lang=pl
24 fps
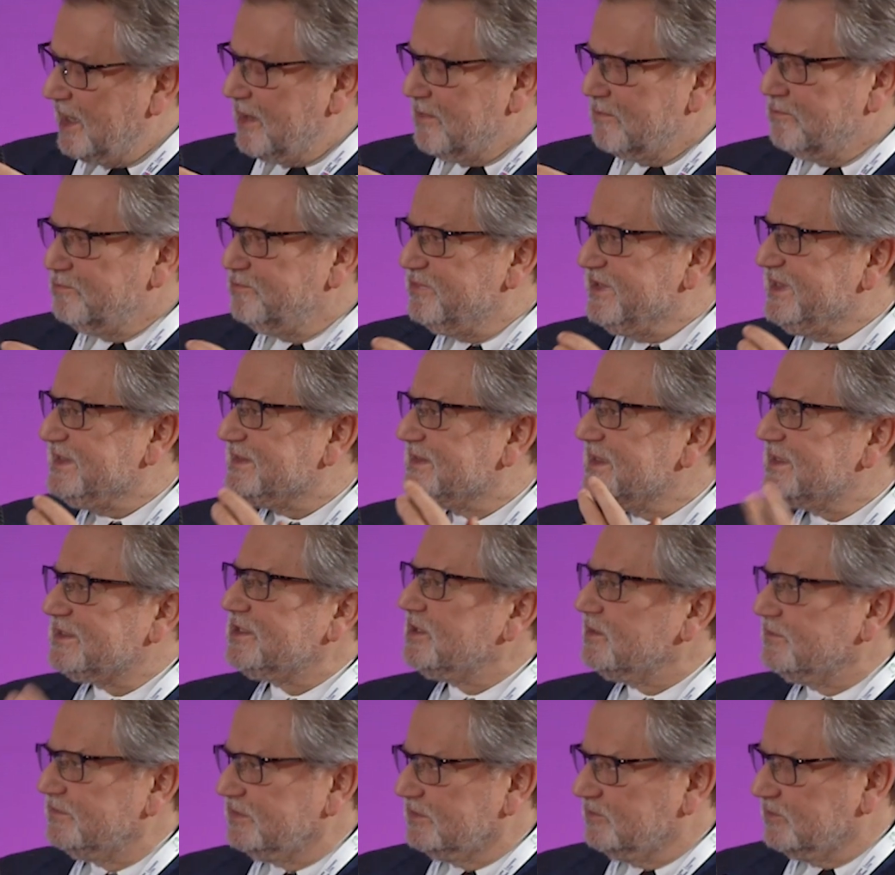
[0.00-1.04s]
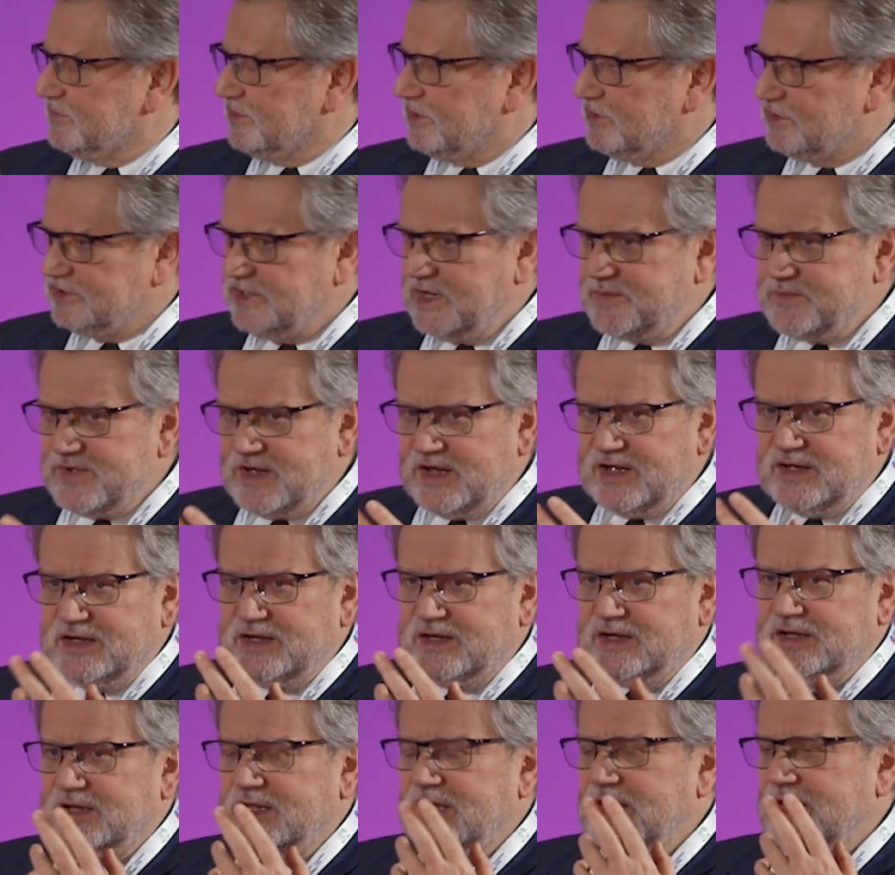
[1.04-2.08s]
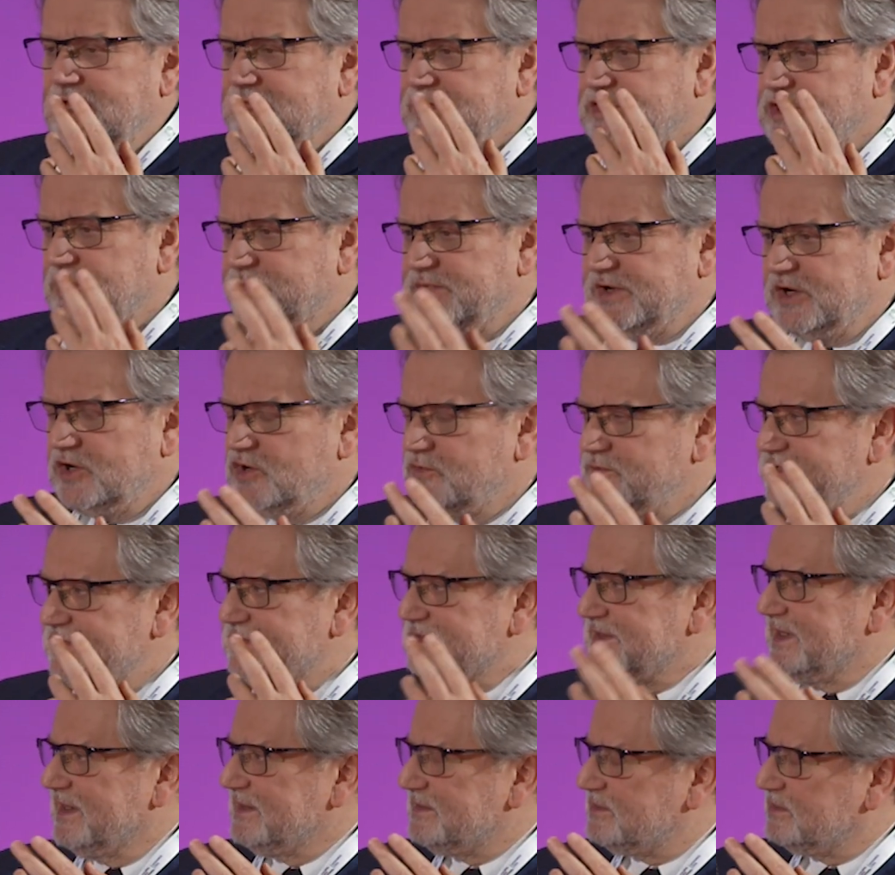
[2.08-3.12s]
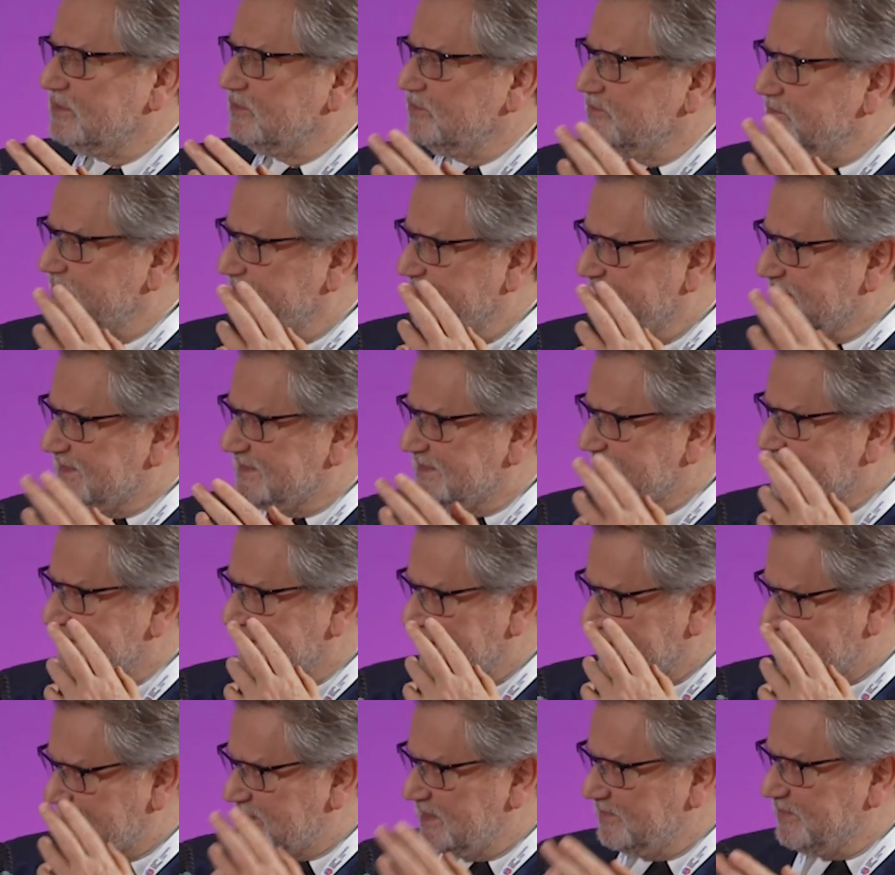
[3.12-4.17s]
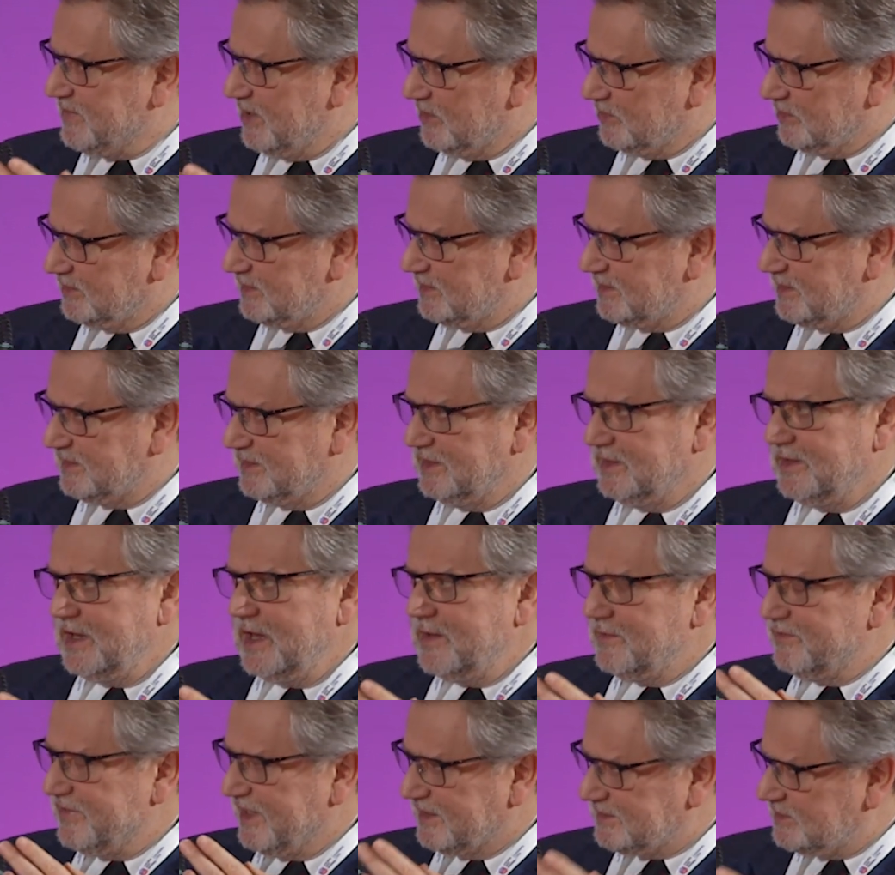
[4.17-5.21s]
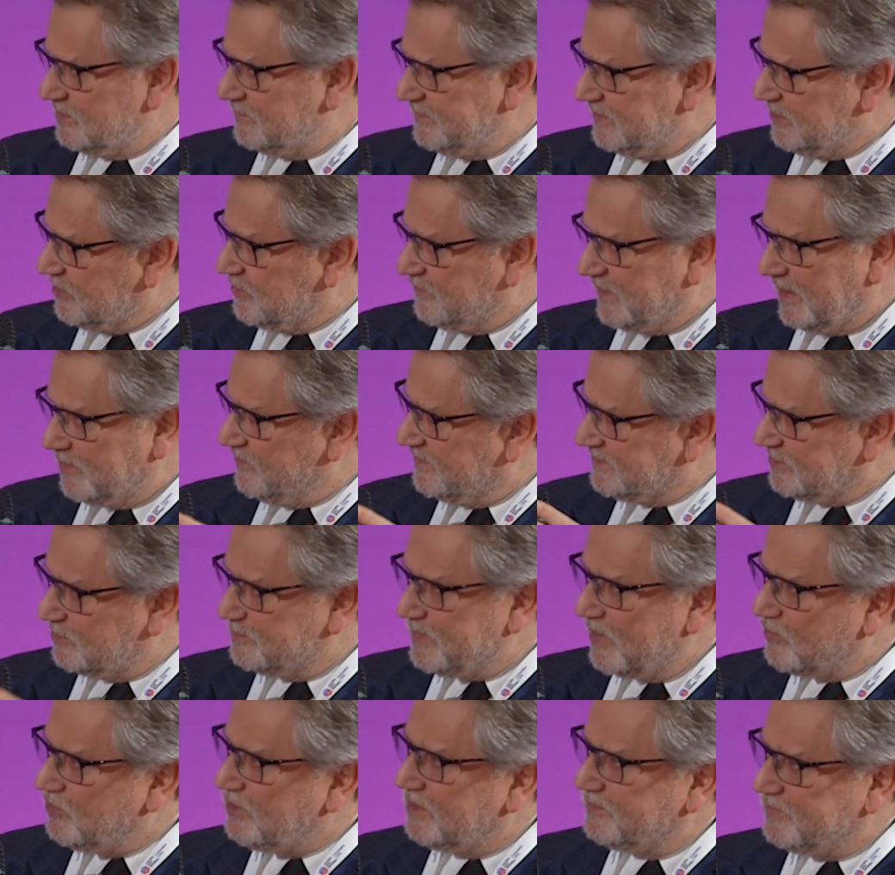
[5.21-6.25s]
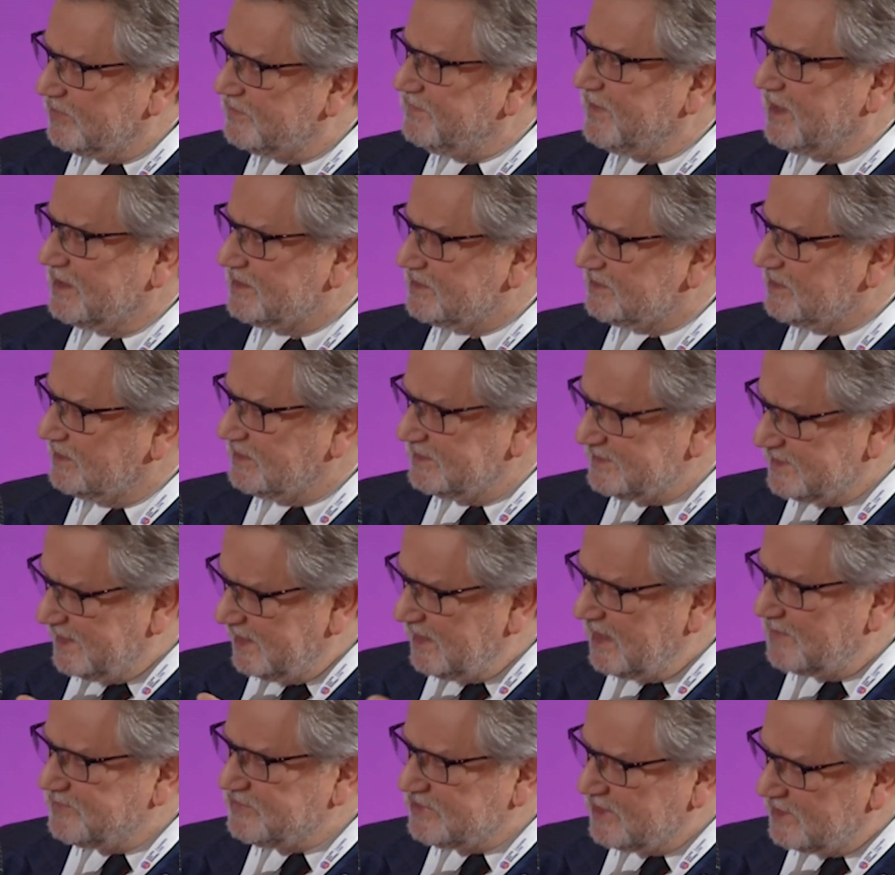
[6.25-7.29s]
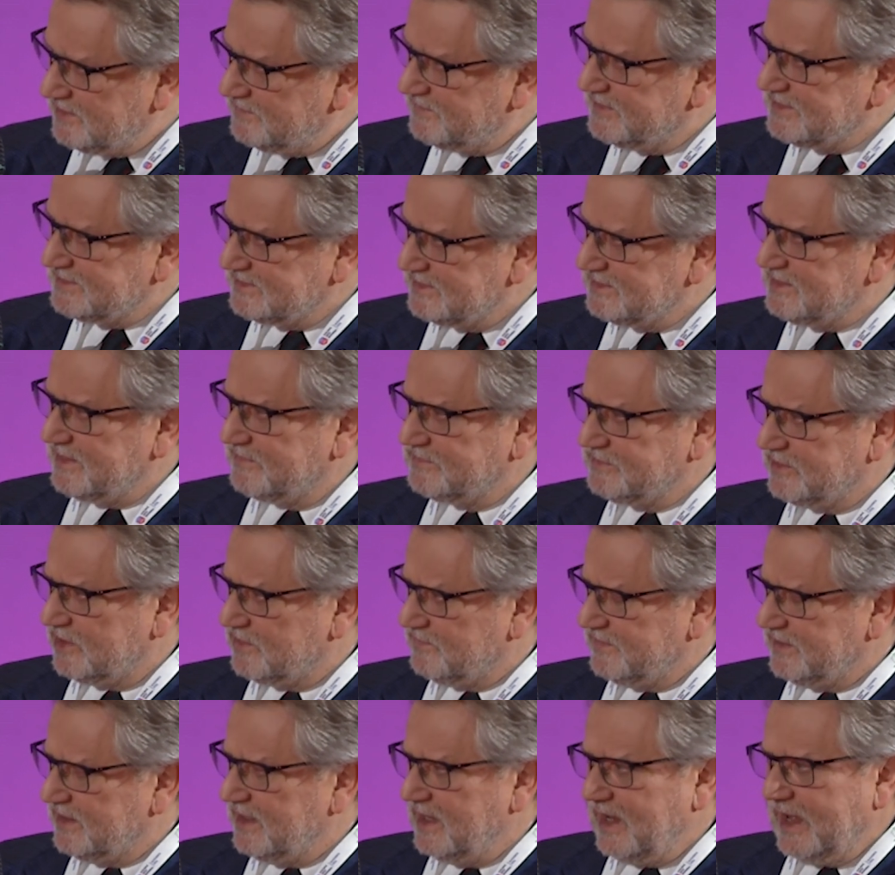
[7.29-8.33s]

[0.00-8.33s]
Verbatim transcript: biznesowym. No nie ma dobrego biznesu bez zaszczepionych e, pracowników. Ja mówię zupełnie poważnie. To jest najlepsza inwestycja w zdrowie.